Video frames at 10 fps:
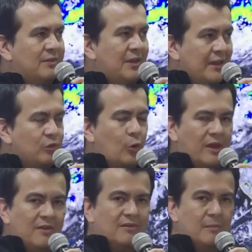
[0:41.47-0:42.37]

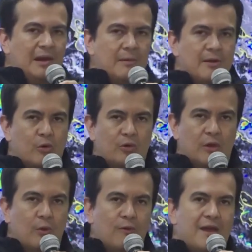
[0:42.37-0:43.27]
115 milímetros
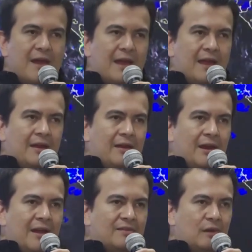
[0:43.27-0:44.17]
de lluvia
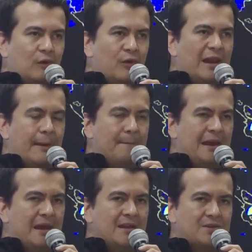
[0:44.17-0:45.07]
en la estación de Las
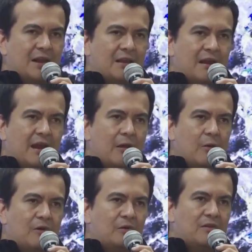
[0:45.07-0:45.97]
Pilas en
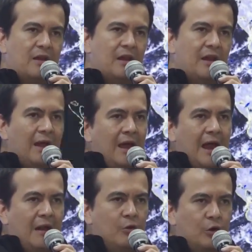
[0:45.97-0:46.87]
Chalatenango, esto es al,
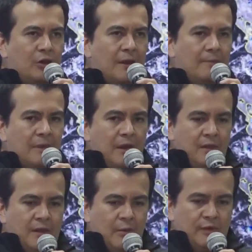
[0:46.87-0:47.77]
norte
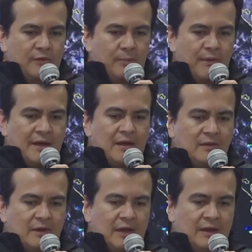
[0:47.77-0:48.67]
de nuestro
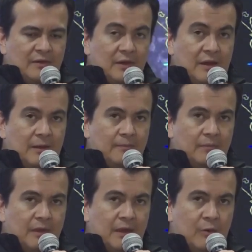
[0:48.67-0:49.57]
país, es eh,
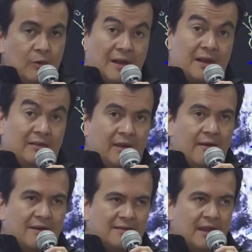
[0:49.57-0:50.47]
eh, una
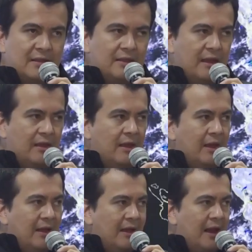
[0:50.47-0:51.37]
cantidad bastante
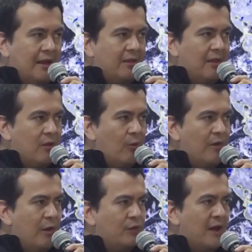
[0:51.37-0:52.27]
grande de
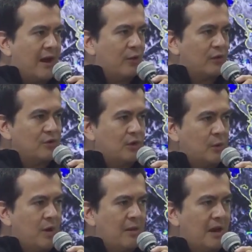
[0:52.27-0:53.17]
lluvia, Los Naranjos
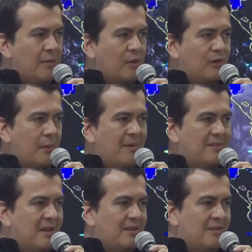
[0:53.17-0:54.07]
89 milímetros, San
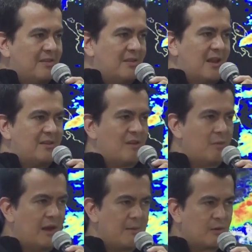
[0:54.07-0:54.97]
Vicente
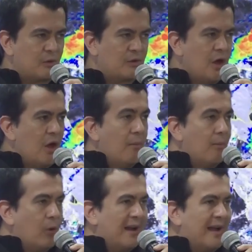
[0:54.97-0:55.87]
66 milímetros,
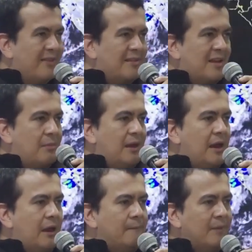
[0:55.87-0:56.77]
Volcán de San
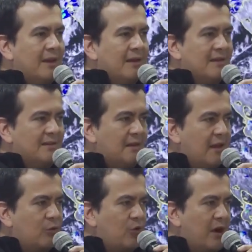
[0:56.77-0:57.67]
Miguel
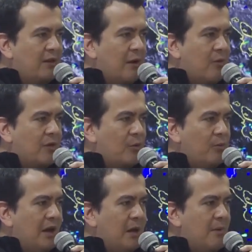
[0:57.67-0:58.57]

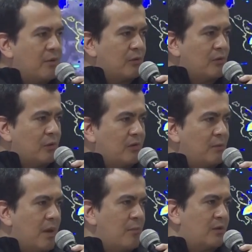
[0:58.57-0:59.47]
134 milímetros.
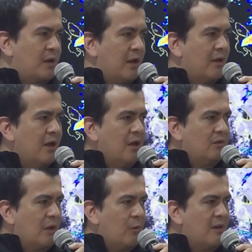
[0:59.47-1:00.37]
Entonces vemos que
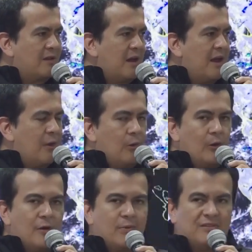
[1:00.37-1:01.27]
según la escala de
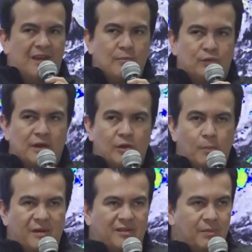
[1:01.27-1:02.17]
colores, pues sí hemos
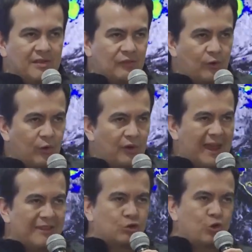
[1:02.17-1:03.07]
tenido
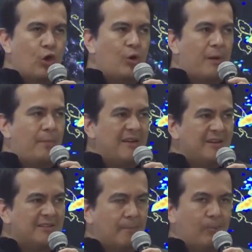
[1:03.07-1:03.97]
precipitación en todo el
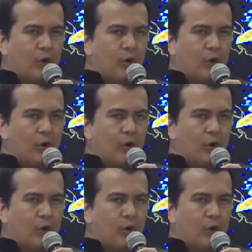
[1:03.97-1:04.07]
país de